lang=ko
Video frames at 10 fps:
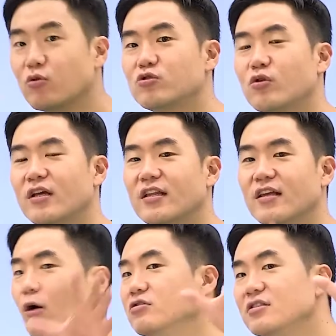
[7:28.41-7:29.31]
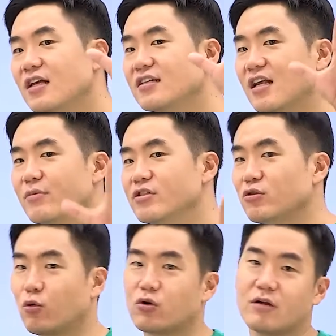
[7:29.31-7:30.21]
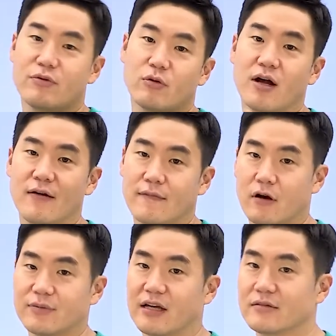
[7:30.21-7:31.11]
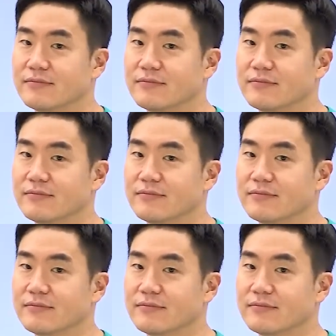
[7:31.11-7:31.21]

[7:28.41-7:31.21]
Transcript: 원조를 해야 된다. 어느 나라 사람인지는 고려할 필요가 없다.